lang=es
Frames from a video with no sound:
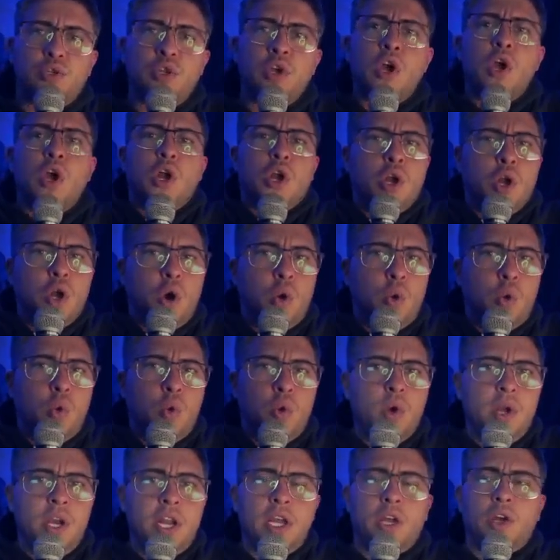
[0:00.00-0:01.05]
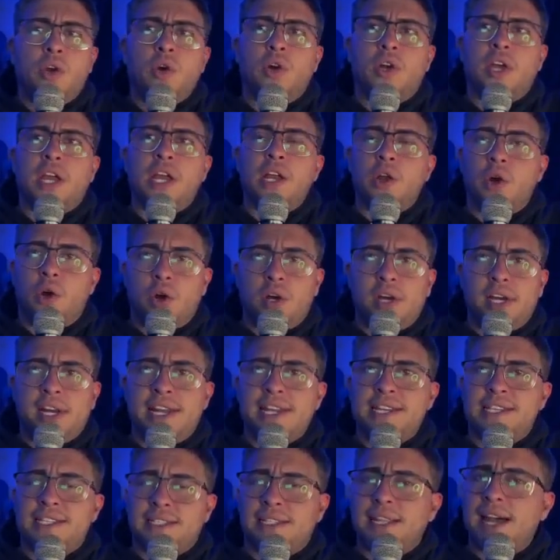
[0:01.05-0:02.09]
lo único que logra
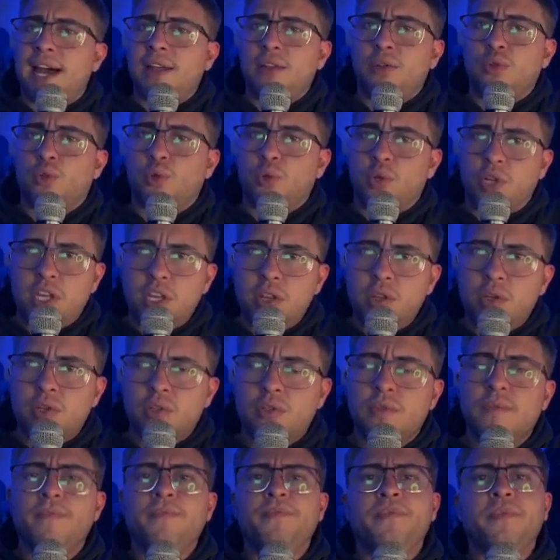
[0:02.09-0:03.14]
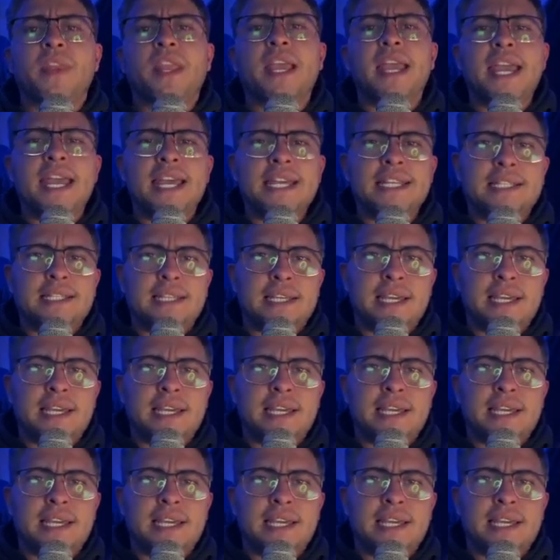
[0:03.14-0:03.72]
Estados Unidos es que